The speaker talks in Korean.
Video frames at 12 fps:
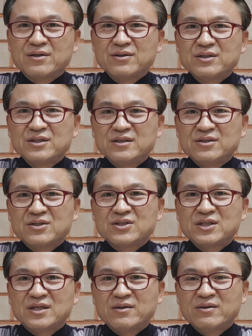그것이
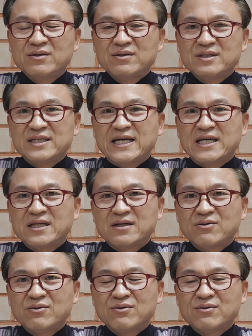적절한
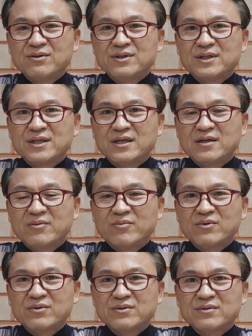양이라고 이렇게
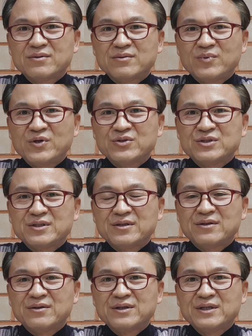
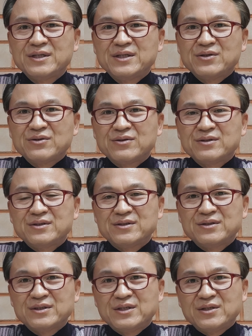배웠어요.
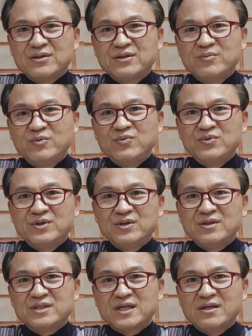그래서 그
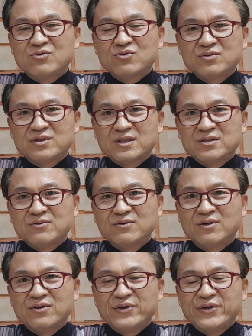부분을 잘
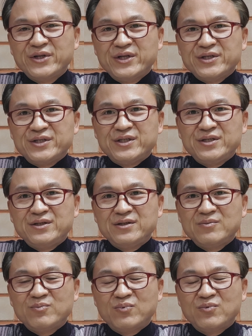조절하시고
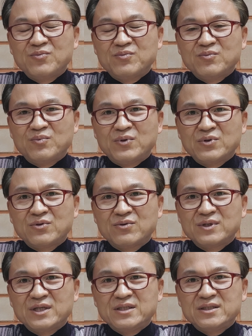이 부,
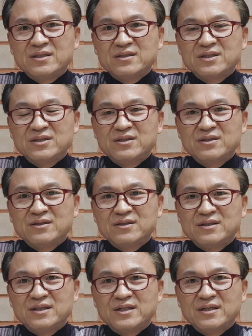보통에 이제 저희들은
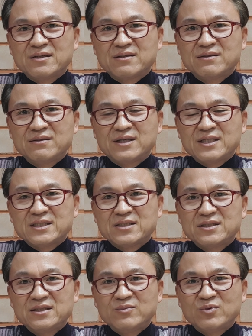이제 그
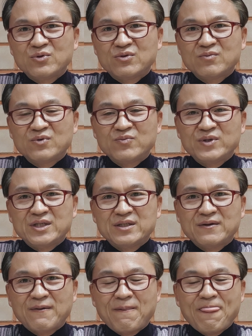화장실이 보통 보면은